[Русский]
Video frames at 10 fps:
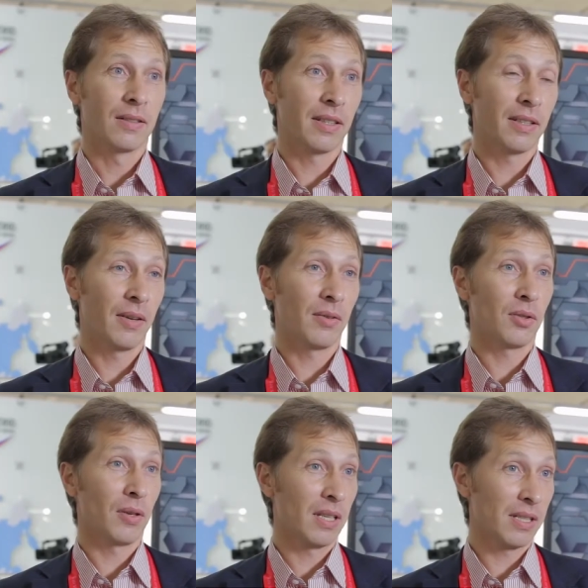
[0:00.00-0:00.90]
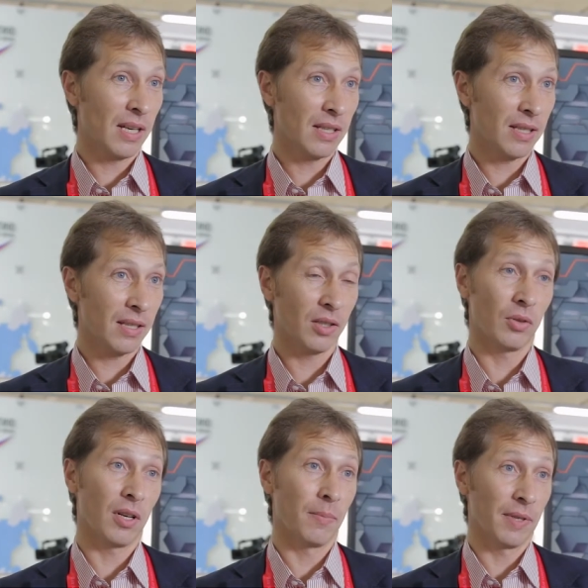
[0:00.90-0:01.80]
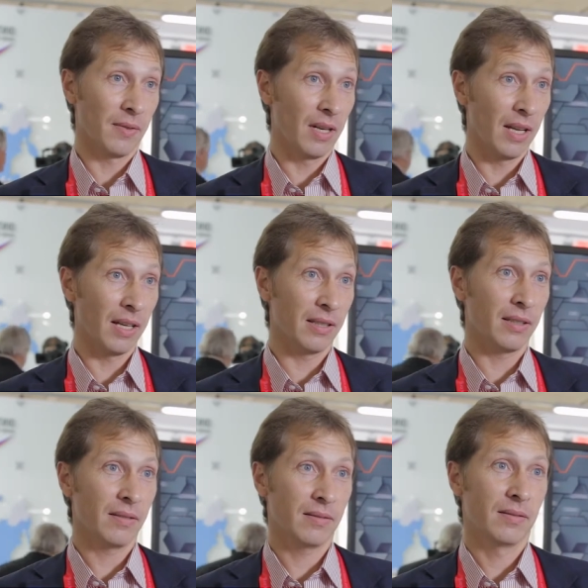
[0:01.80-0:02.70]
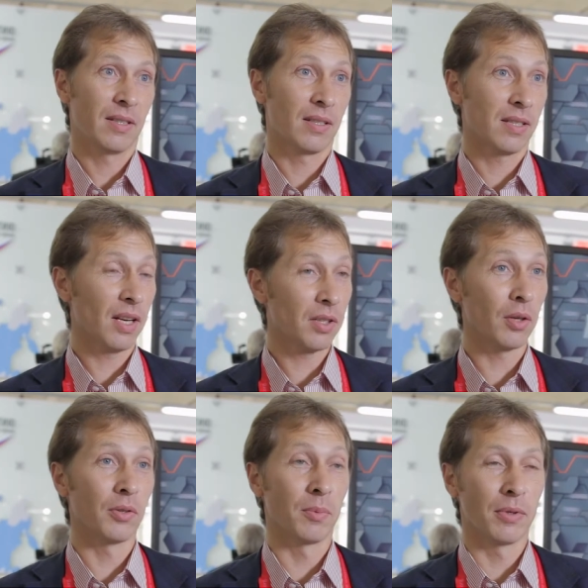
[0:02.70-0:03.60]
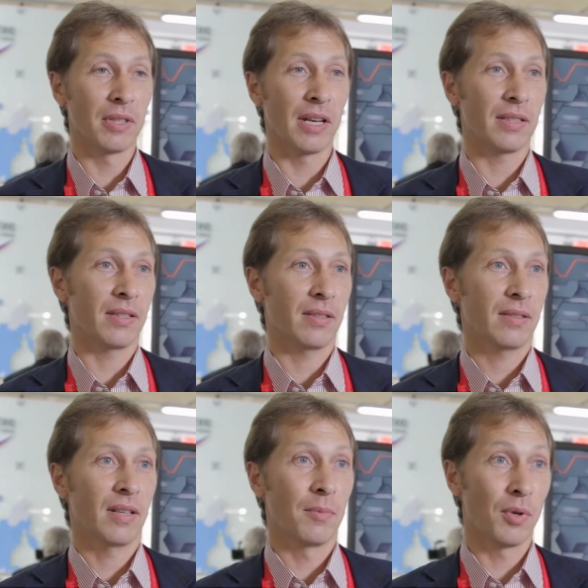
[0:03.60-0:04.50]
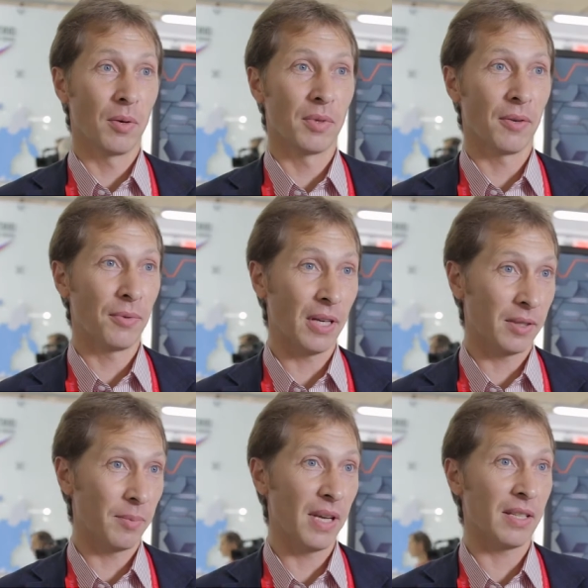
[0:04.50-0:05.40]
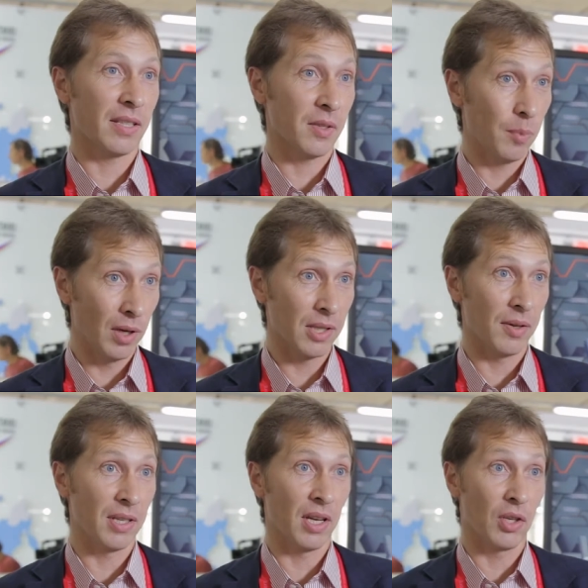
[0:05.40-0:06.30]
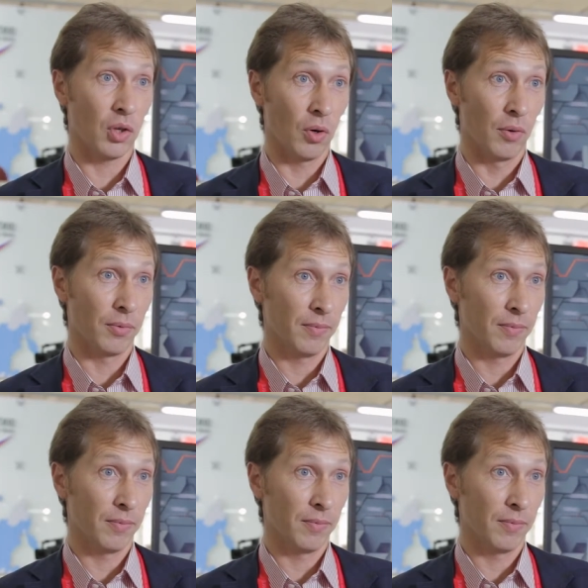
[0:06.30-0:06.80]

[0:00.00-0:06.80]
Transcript: 3D-визуализации, которая позволяет э, зрителю наблюдать объемный эффект без использования очков.